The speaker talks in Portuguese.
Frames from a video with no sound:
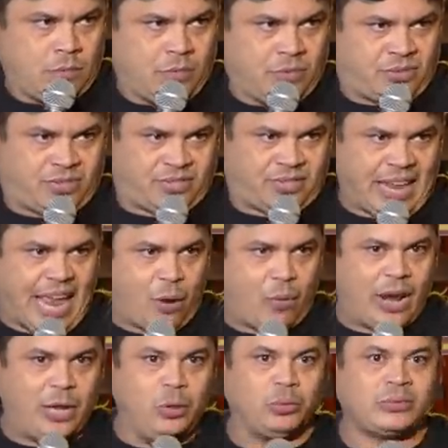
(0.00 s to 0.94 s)

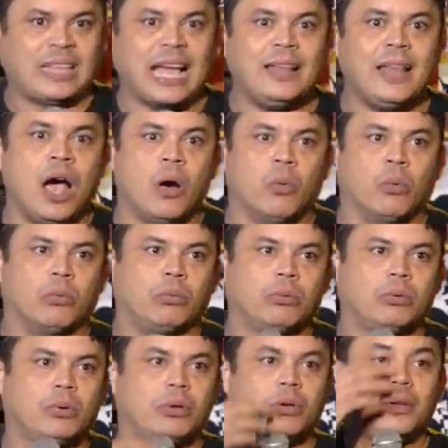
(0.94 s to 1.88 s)
Cego ele não tá, não.
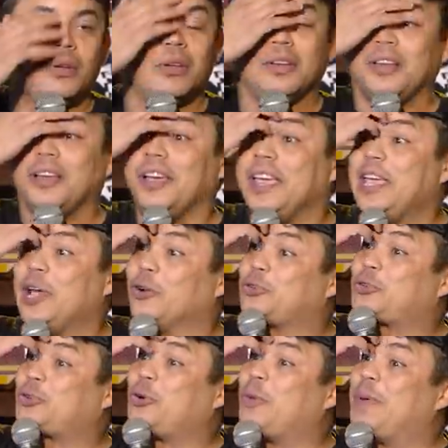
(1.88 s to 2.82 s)
E eu
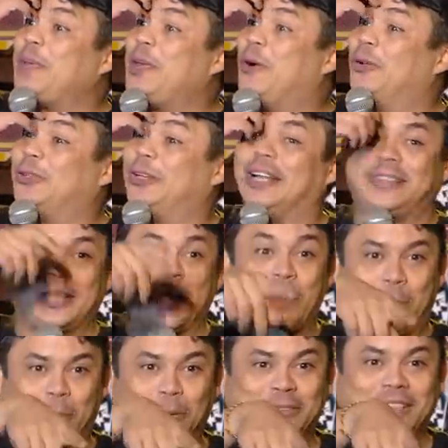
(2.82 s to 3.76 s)
descobri em Rondônia que tem
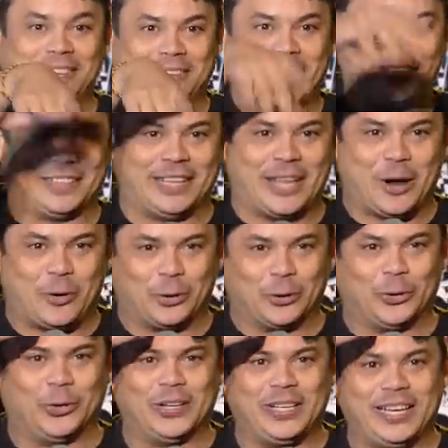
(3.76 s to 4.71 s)
uma puta treta, né?
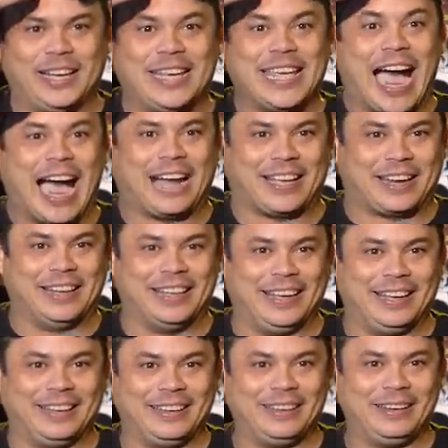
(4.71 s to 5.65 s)
Rondônia e Acre,
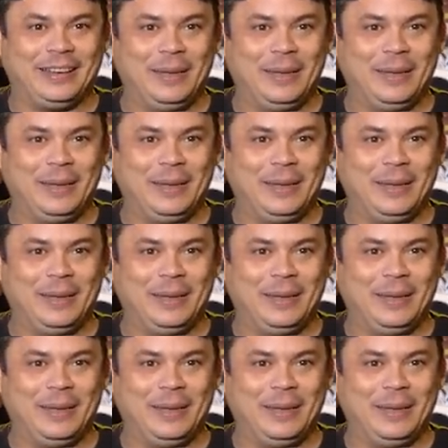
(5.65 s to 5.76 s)
né?